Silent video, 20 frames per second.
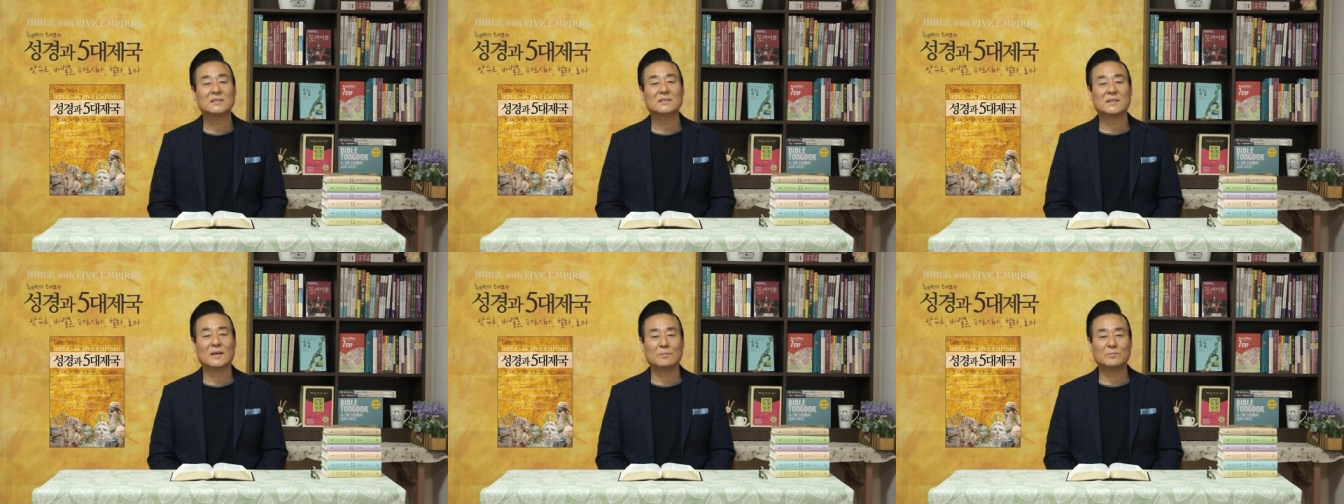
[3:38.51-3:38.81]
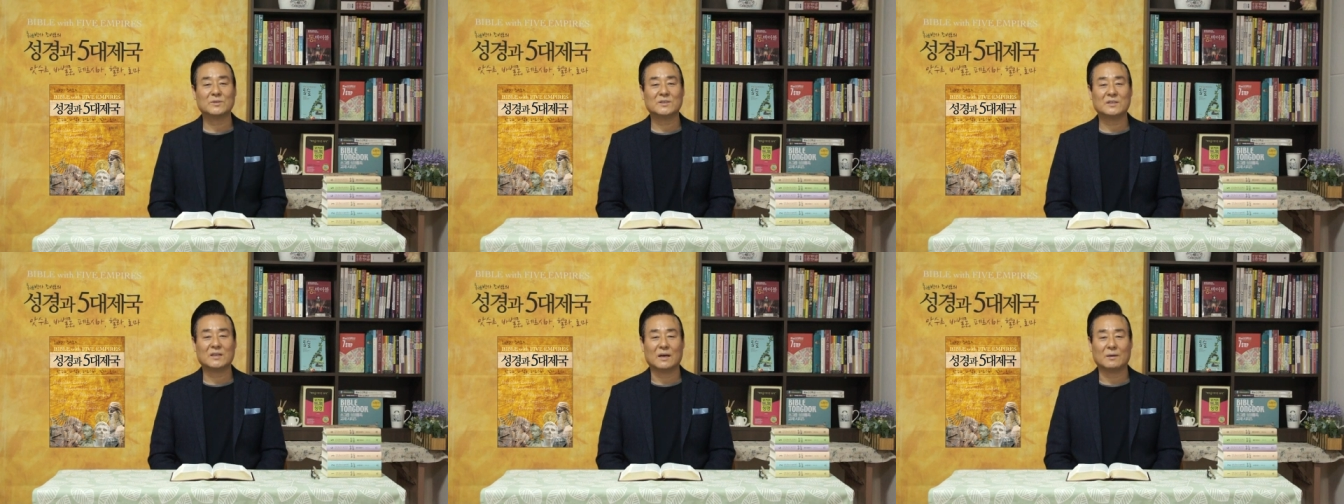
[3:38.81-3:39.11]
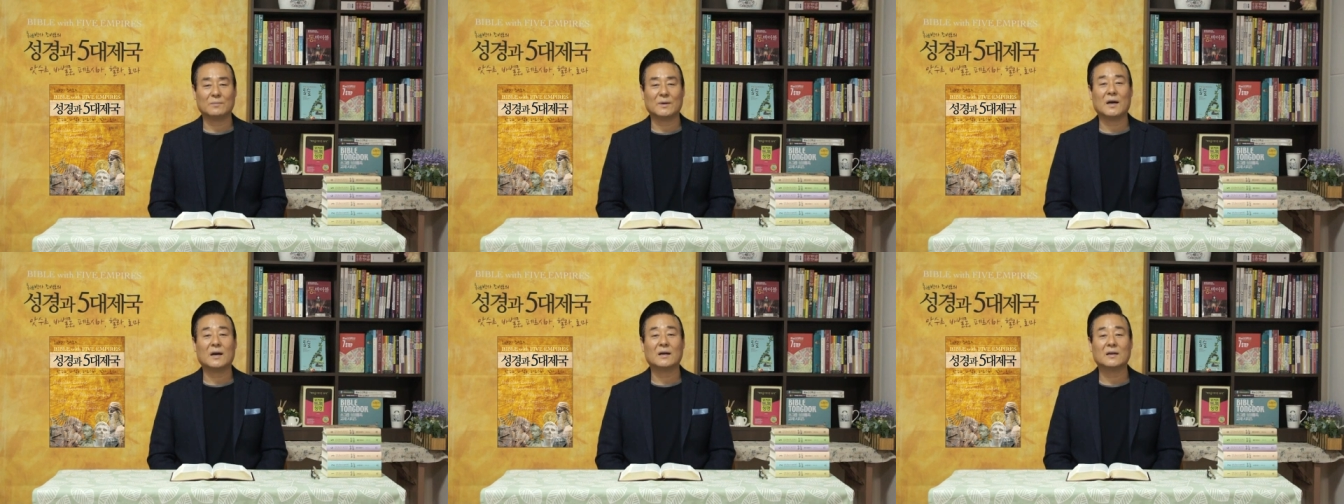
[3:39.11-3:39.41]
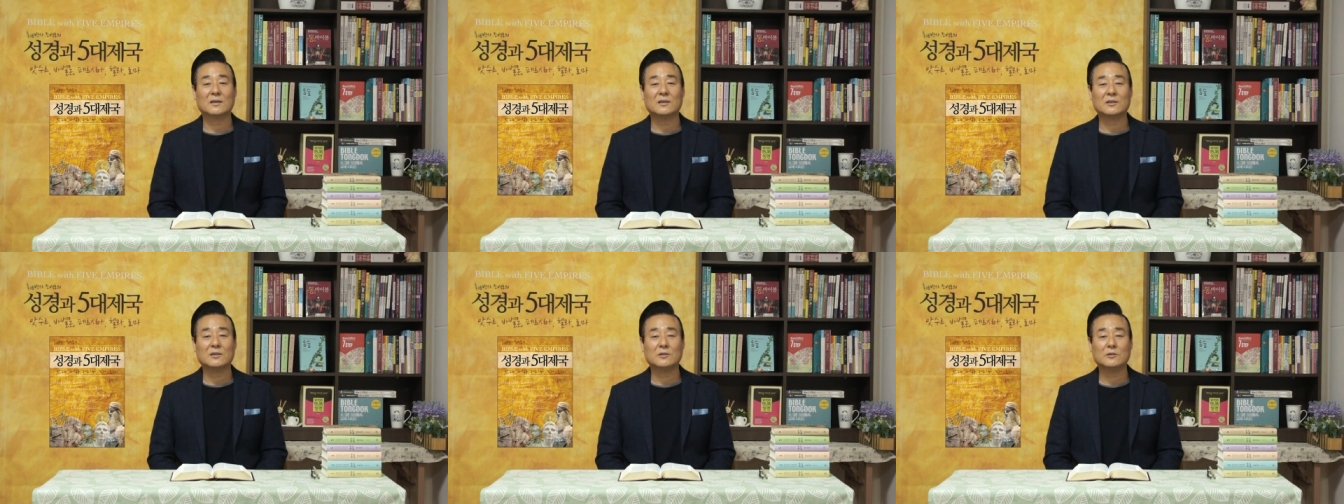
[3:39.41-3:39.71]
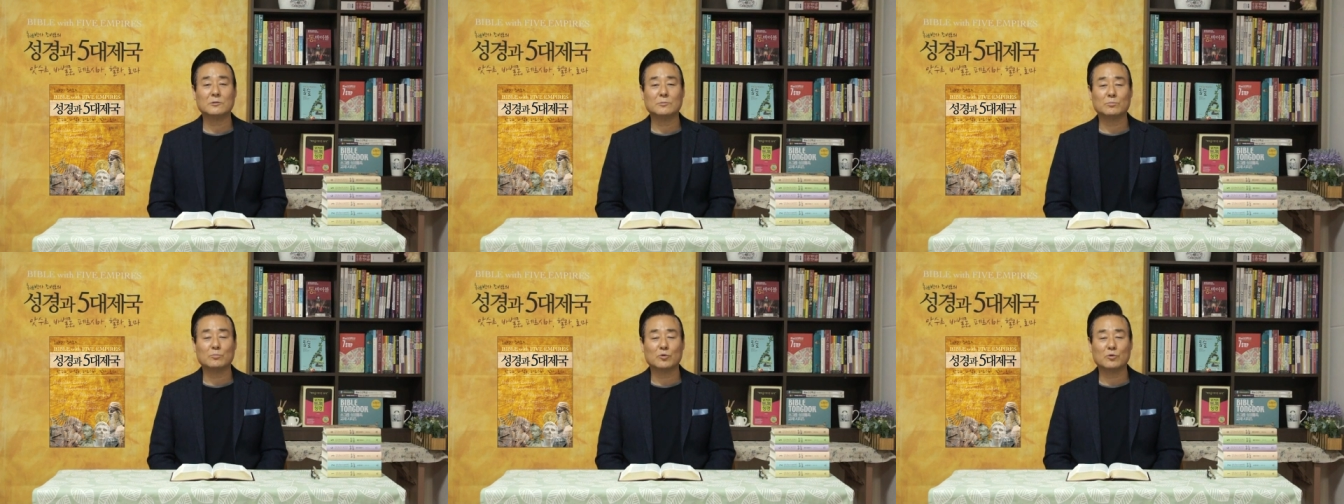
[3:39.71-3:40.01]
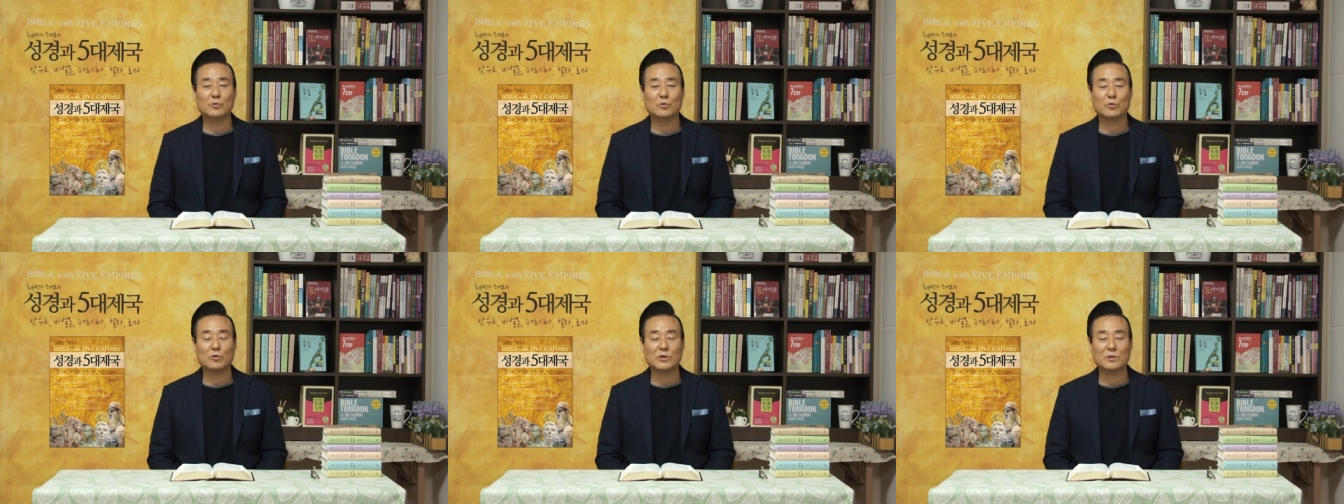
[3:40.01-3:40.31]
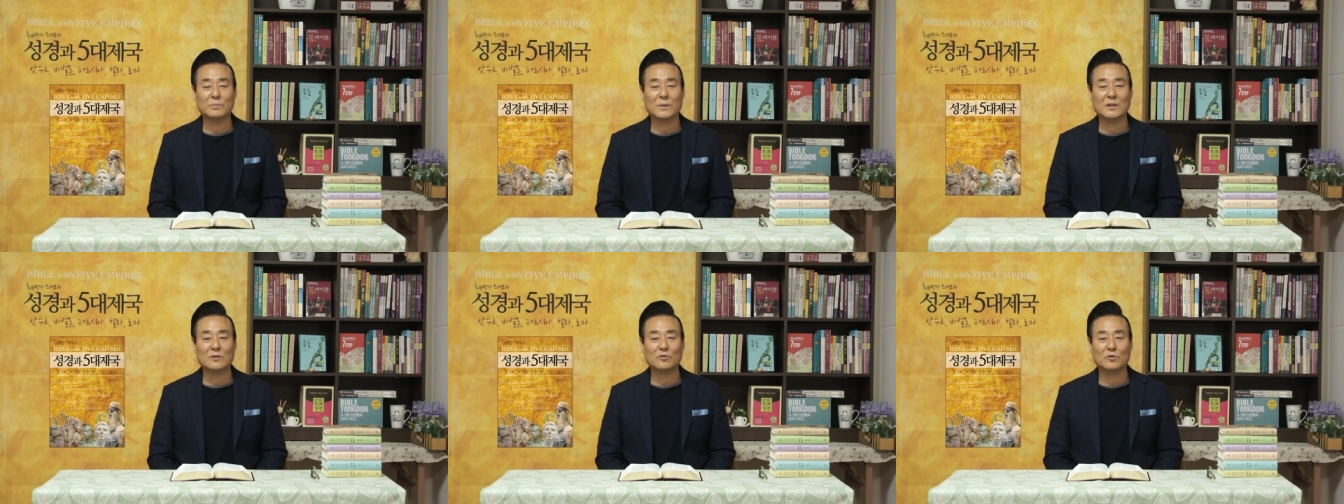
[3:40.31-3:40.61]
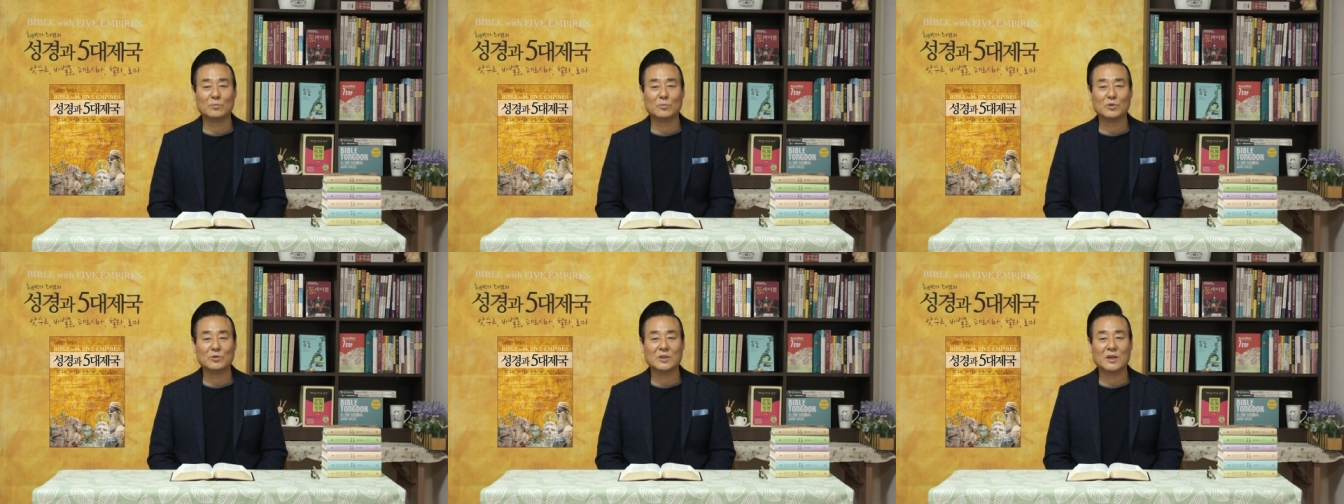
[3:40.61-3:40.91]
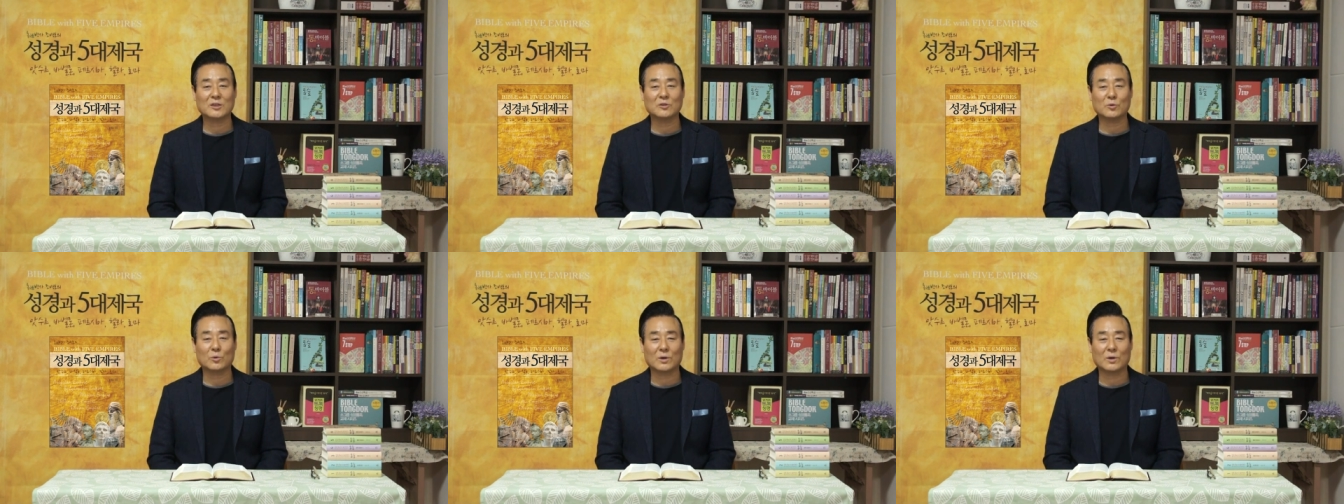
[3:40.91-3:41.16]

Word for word: 잠시나마 큰 물고기만 또 못한